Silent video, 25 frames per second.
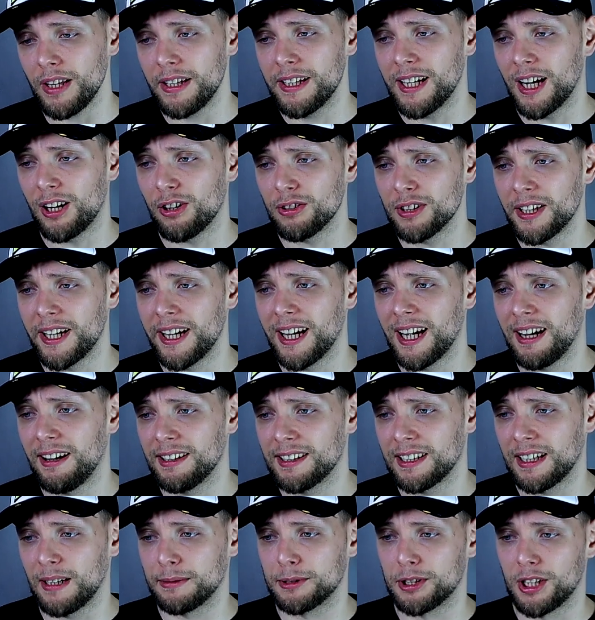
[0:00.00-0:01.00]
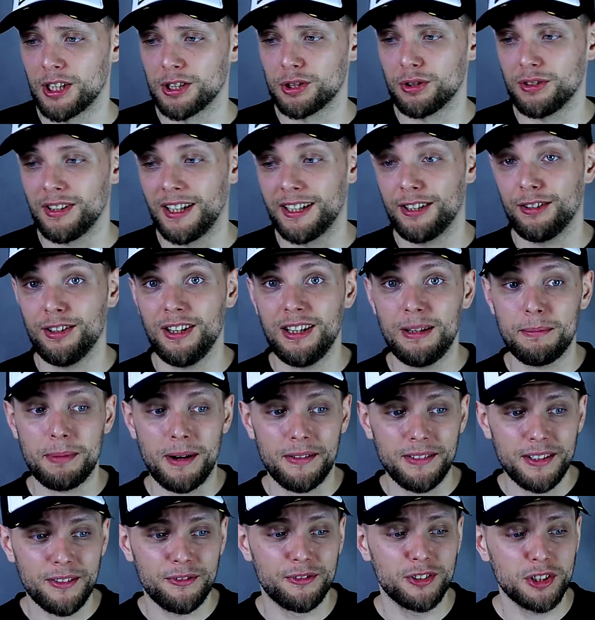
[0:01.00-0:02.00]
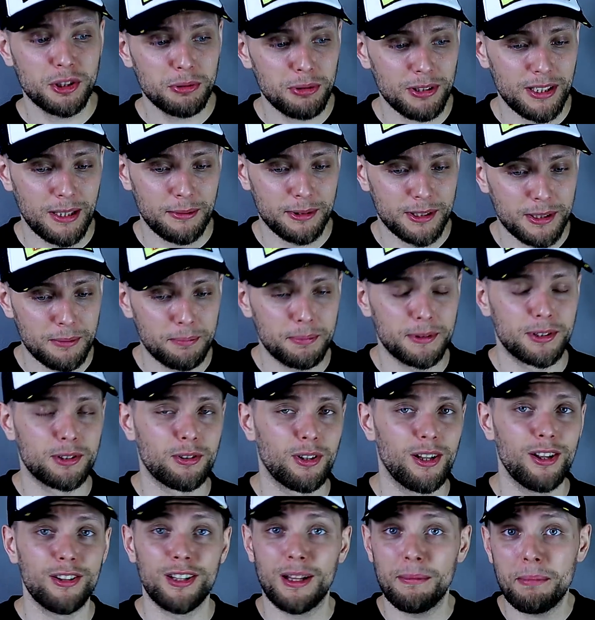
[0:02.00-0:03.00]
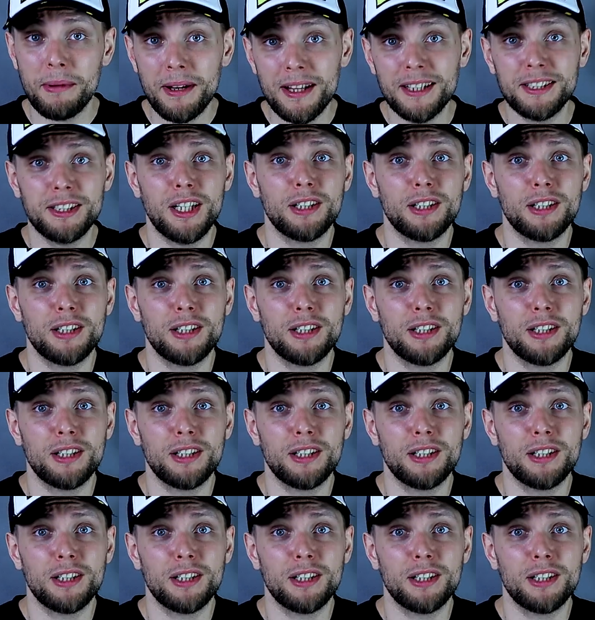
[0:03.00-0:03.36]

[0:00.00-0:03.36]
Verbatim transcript: jak ona jechała taka przerażona i ona naprawdę wyszła tam z tym pistoletem, ona naprawdę